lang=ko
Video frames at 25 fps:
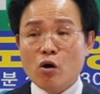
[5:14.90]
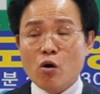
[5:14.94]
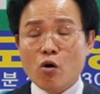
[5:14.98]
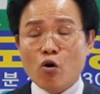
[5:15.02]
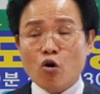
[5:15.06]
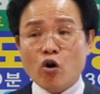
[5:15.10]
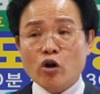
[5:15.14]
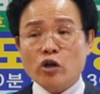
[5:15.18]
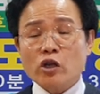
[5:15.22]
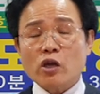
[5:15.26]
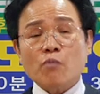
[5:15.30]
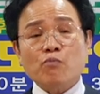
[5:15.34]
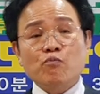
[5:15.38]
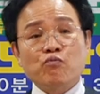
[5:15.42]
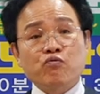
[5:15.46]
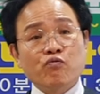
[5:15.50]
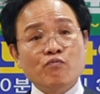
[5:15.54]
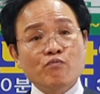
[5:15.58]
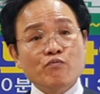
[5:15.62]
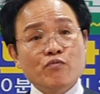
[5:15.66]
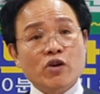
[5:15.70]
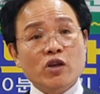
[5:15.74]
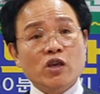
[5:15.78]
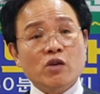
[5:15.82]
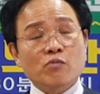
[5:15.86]
거기에
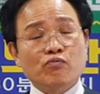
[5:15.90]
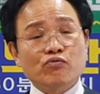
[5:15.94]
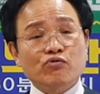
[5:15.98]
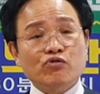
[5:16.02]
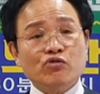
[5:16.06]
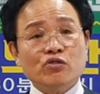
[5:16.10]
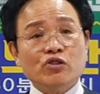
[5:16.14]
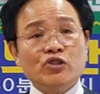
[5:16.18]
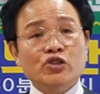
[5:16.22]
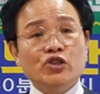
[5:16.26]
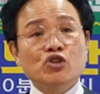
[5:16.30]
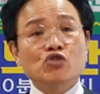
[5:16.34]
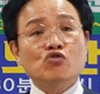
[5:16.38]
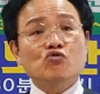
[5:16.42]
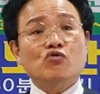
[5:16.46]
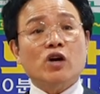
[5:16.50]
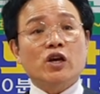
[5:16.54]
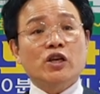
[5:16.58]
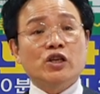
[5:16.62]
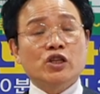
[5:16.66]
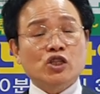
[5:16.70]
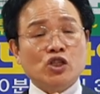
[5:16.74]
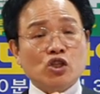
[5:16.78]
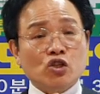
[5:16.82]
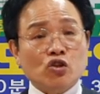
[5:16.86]
분명히 무슨 이유가
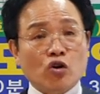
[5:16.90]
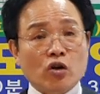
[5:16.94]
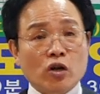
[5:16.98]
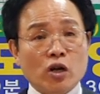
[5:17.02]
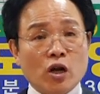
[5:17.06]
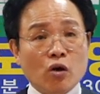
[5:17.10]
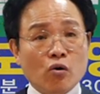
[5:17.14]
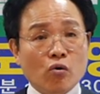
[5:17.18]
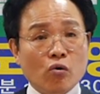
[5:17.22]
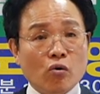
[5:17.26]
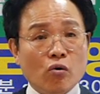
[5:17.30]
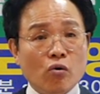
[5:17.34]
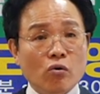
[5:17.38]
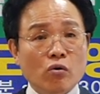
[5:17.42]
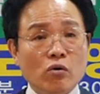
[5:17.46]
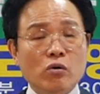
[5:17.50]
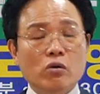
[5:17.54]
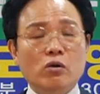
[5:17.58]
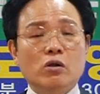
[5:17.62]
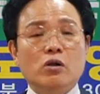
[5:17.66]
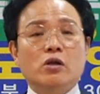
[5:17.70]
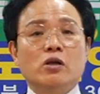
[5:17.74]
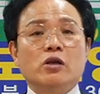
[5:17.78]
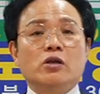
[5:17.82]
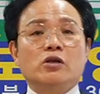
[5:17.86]
있을 거라고.
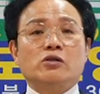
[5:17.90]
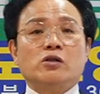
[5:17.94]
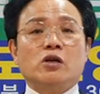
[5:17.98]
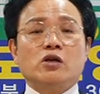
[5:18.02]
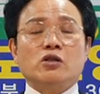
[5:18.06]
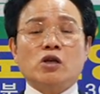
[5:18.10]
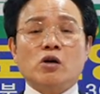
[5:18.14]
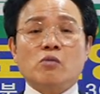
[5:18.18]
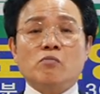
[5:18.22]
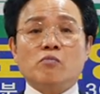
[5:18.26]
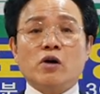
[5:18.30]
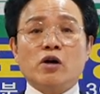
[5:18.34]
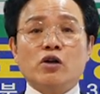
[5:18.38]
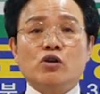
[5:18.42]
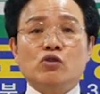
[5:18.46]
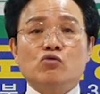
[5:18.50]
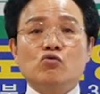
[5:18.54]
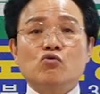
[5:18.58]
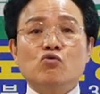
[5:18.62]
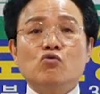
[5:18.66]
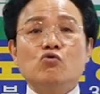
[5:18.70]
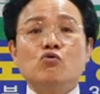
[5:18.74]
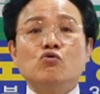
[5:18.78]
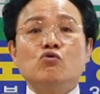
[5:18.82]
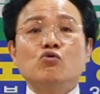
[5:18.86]

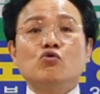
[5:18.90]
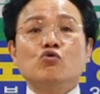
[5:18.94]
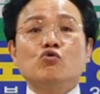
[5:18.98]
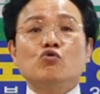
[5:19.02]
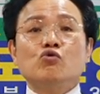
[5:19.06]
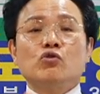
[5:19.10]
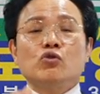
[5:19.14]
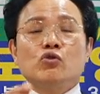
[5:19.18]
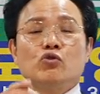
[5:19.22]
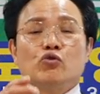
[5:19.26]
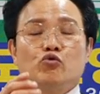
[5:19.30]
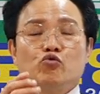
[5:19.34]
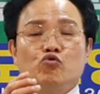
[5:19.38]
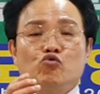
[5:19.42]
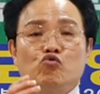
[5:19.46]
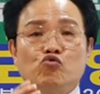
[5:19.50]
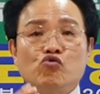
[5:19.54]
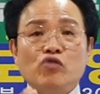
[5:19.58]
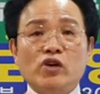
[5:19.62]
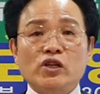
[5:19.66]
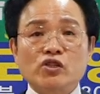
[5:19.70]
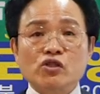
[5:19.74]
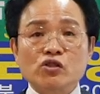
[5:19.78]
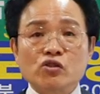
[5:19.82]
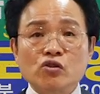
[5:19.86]
사단마귀도
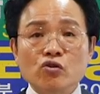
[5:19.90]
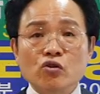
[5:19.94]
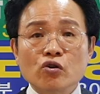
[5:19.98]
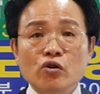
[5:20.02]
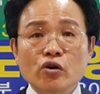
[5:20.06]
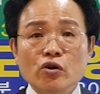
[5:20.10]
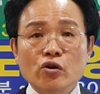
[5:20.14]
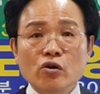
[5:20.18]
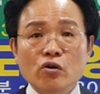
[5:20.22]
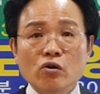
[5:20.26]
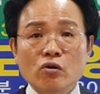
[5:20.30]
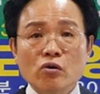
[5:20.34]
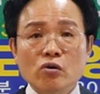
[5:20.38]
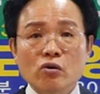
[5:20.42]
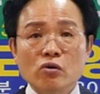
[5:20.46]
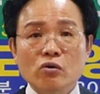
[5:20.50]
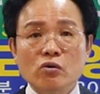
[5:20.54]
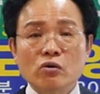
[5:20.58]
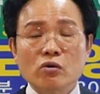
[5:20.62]
누가 쓰는 거예요?